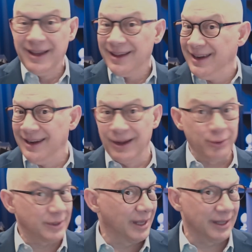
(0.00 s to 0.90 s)
que
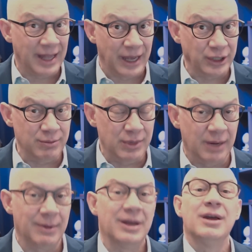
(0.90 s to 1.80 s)
não tem idade
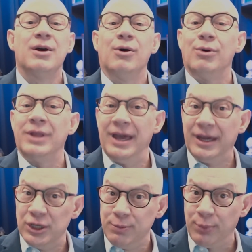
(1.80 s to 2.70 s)
mínima, ou na
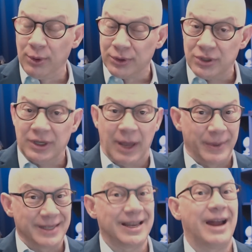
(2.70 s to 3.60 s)
regra de pontos, que
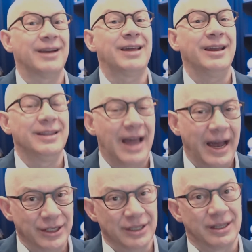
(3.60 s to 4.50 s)
apesar da
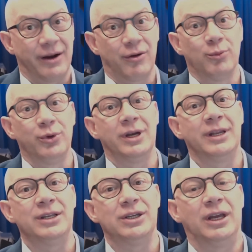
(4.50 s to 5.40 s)
idade entrar como um
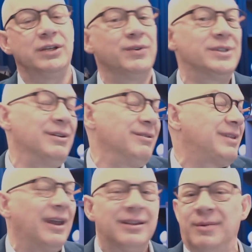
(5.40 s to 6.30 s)
ingrediente, você não
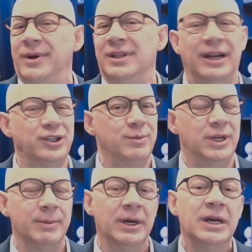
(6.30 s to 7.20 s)
tem que ter uma idade
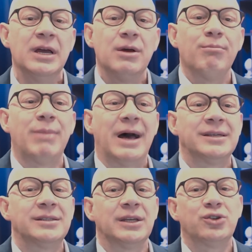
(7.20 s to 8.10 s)
mínima,
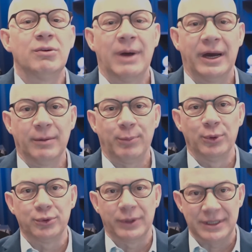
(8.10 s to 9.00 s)
basta somar a
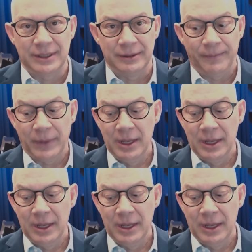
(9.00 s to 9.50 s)
pontuação.